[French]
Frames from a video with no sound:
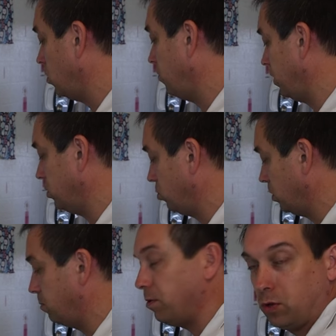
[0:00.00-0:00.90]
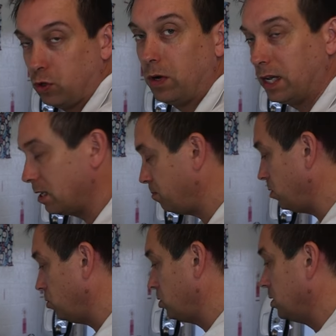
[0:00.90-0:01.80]
de les faire tourner pendant 3-4
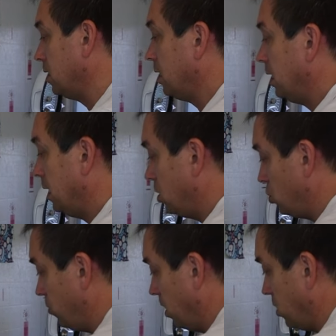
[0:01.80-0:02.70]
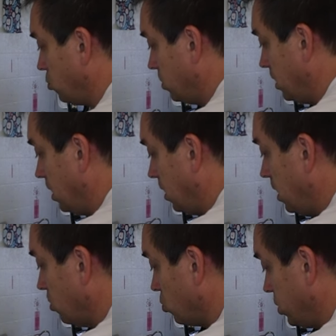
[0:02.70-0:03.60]
minutes. Je vais rajouter
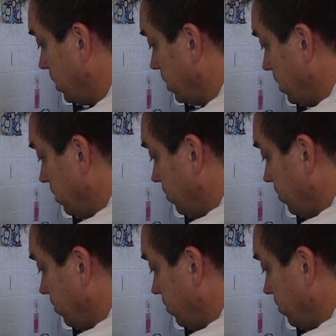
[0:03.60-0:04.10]
les courgettes.